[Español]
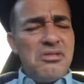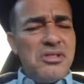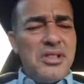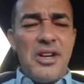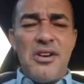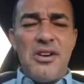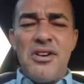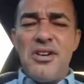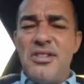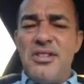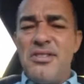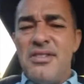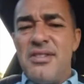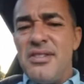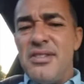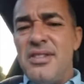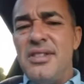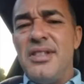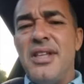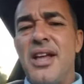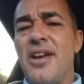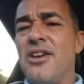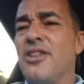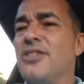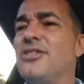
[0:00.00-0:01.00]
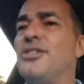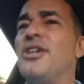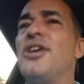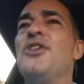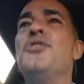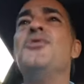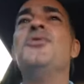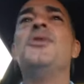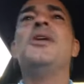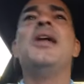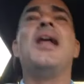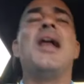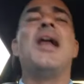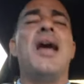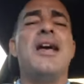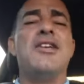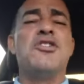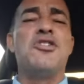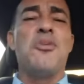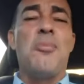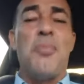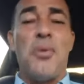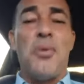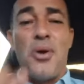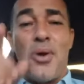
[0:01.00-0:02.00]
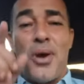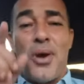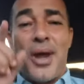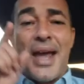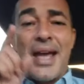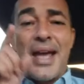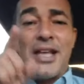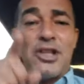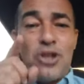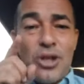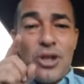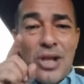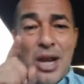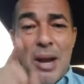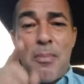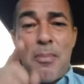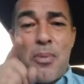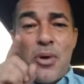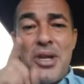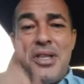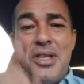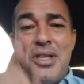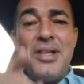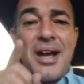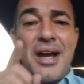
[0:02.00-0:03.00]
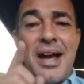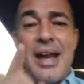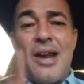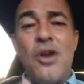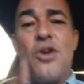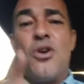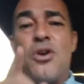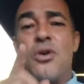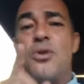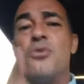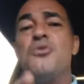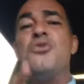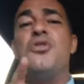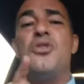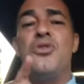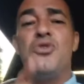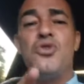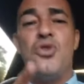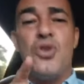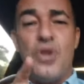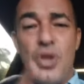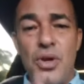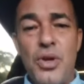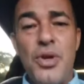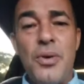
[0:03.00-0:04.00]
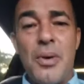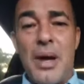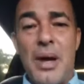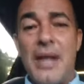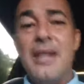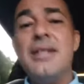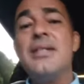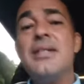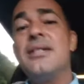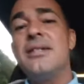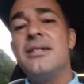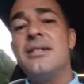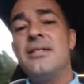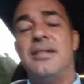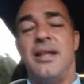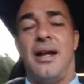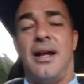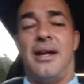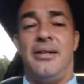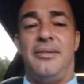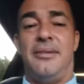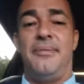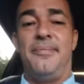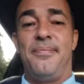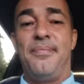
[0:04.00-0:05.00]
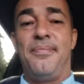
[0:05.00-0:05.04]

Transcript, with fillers: usted no necesita nuestra ayuda ni nada de eso, pero en esto de la política y la corrupción sí lo iba a necesitar.